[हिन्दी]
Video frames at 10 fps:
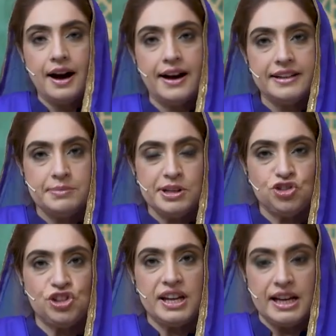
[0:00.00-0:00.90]
हरी
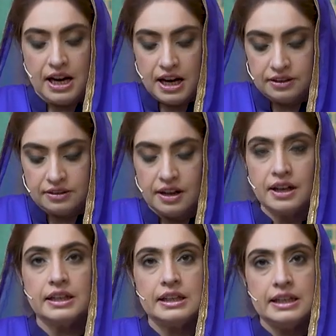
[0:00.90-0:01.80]
मिर्चें
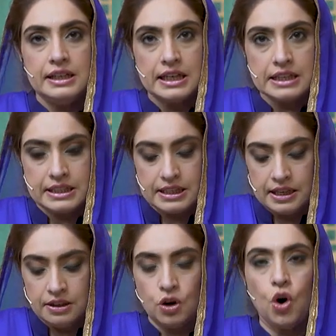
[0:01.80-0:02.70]
अदरक
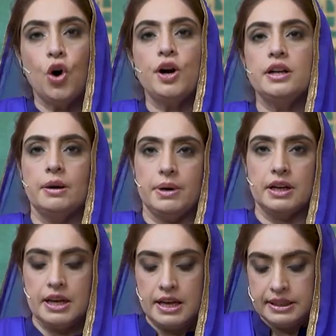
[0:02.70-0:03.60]
लहसुन और नमक